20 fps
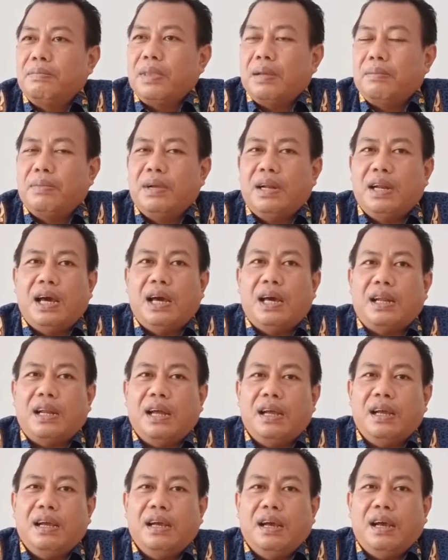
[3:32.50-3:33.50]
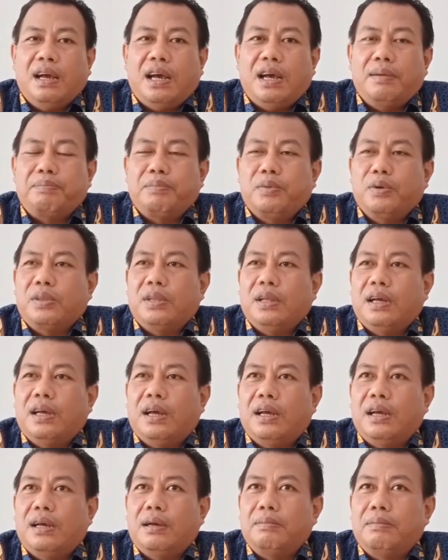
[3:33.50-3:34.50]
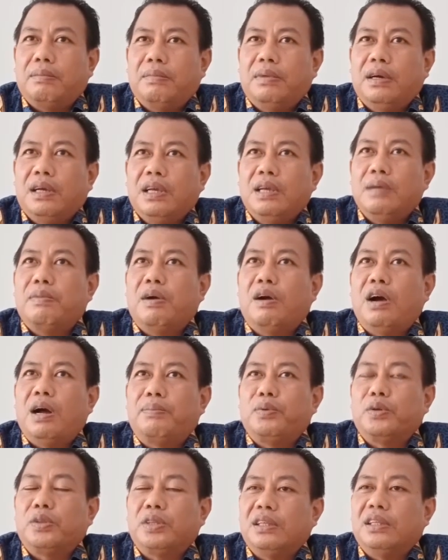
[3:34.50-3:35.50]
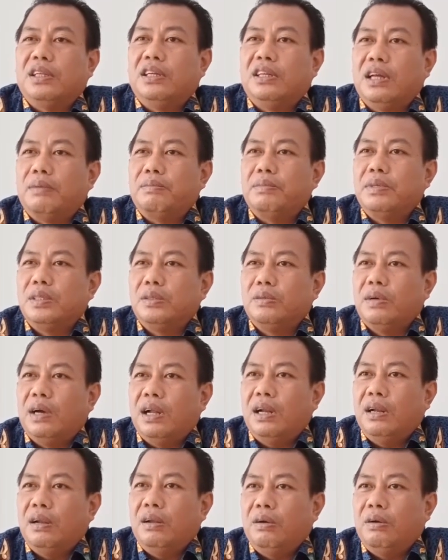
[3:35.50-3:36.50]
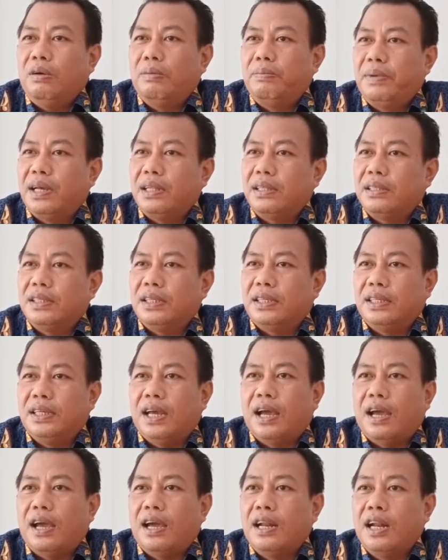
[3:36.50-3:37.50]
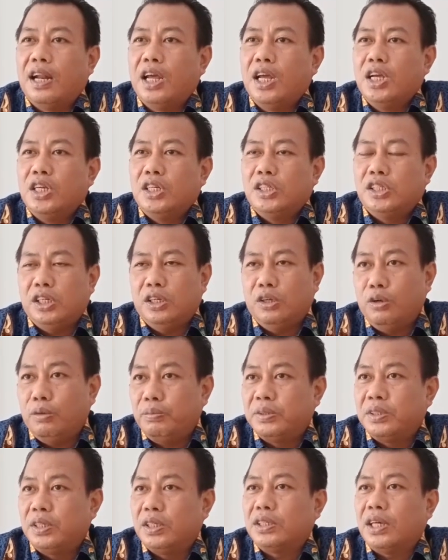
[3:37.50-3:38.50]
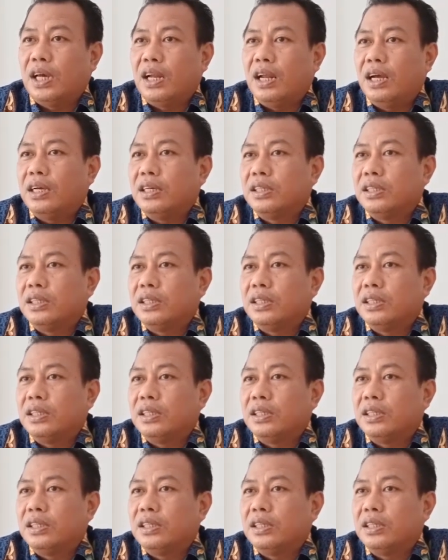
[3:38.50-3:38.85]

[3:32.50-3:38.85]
melarang apot, uh, menghimbau apotek tidak menjual obat sediaan sirup secara